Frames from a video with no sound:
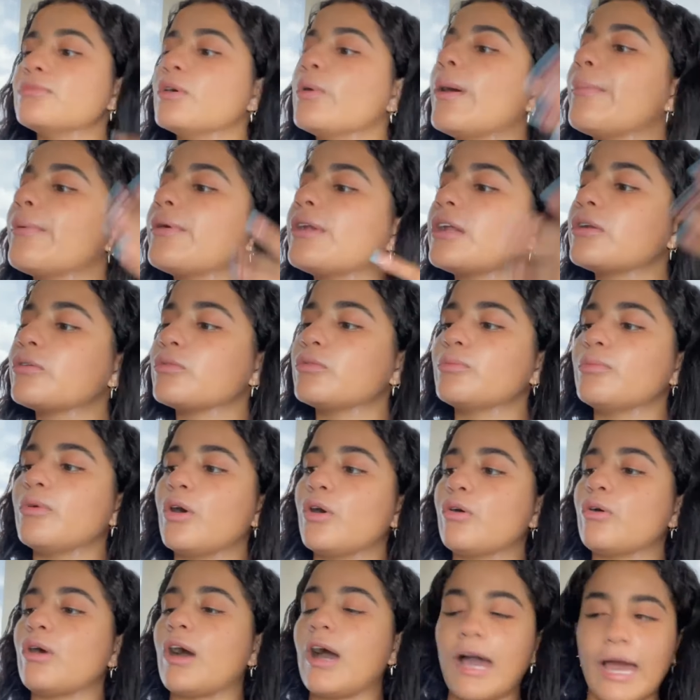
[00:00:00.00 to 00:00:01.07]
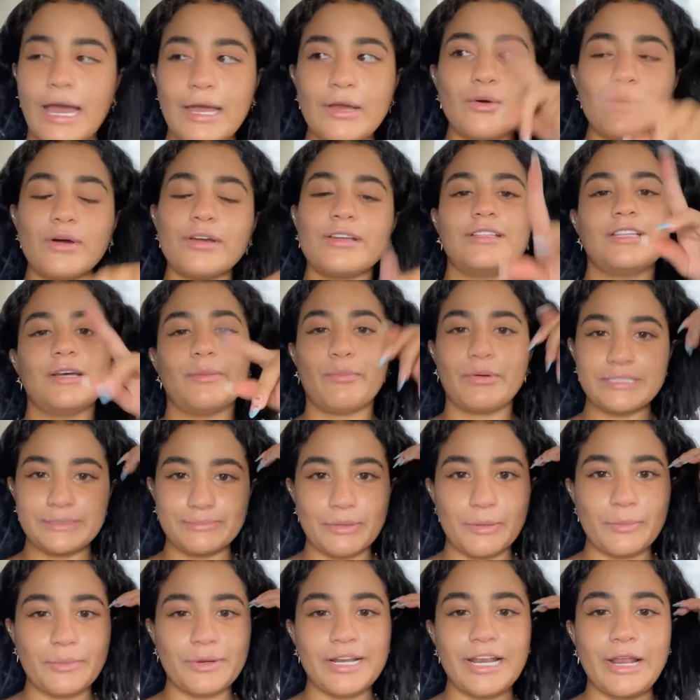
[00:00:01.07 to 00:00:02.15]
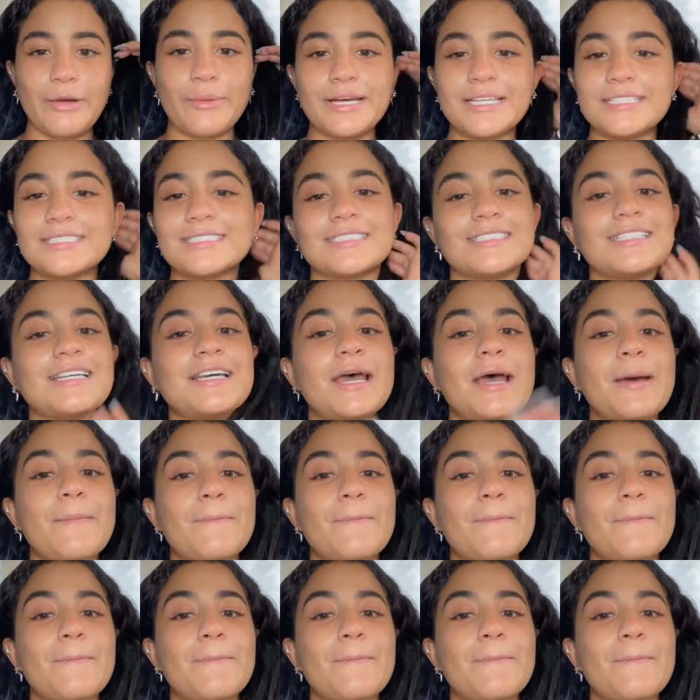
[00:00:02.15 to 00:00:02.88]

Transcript: me voy a poner un, algo y después me pone la base.